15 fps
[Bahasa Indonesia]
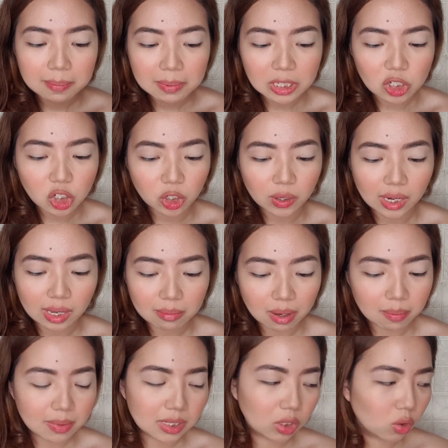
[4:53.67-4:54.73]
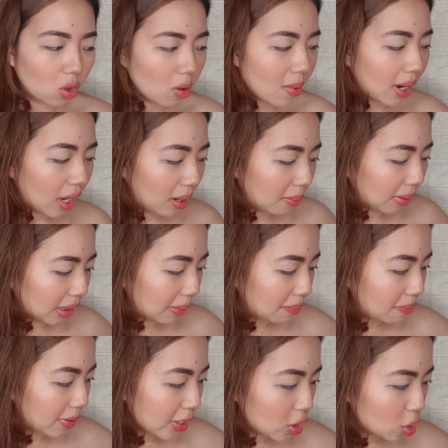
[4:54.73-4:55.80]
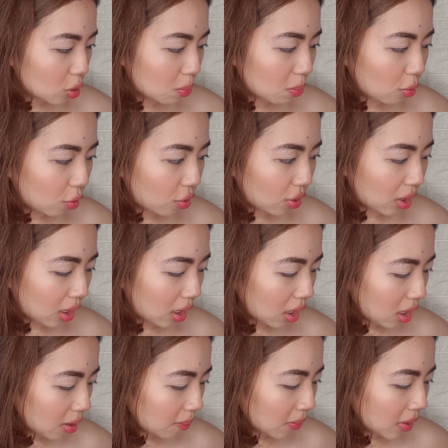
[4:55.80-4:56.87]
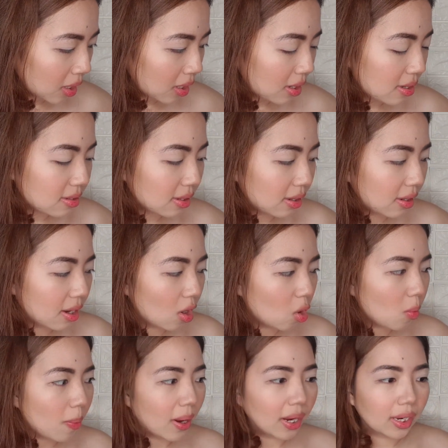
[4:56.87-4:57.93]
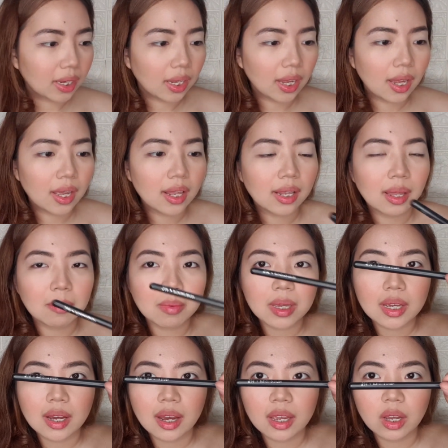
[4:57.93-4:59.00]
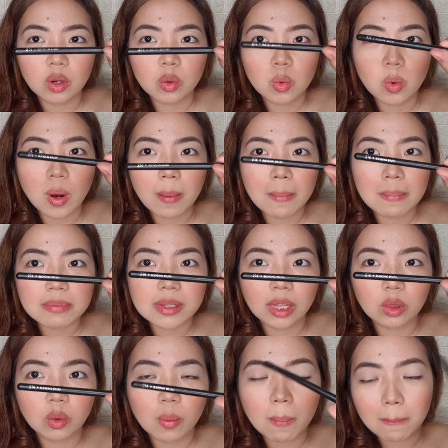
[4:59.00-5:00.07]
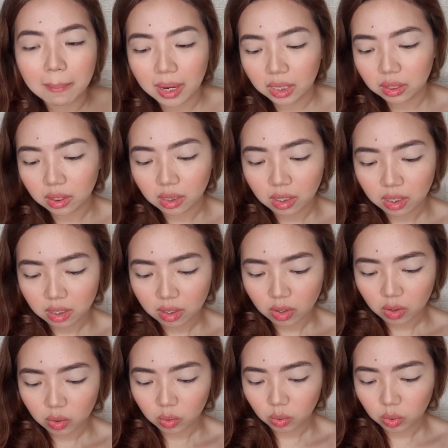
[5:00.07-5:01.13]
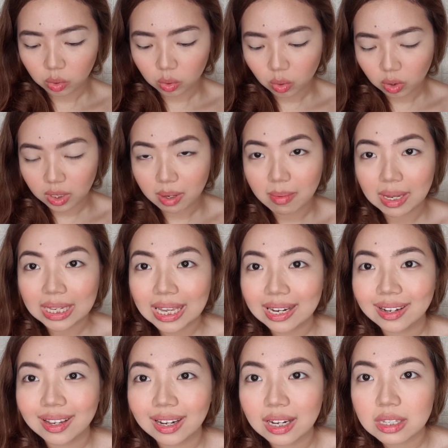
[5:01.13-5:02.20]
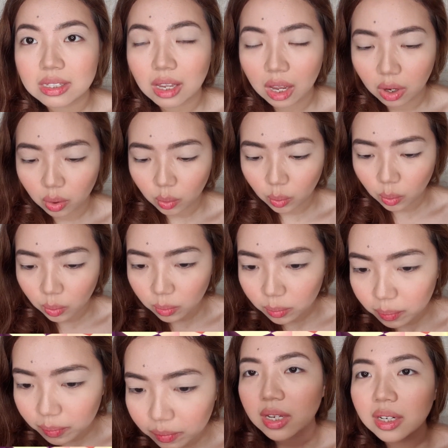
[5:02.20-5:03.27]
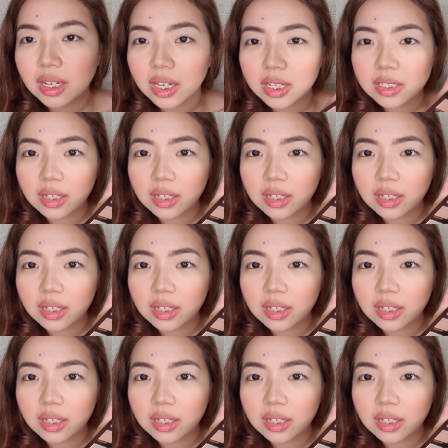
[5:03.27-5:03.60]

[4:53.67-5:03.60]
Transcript: peach cream abis itu aku bakalan pakai peach smoothie di sini aku pakai lamika yang 214 untuk di bagian kris aku nih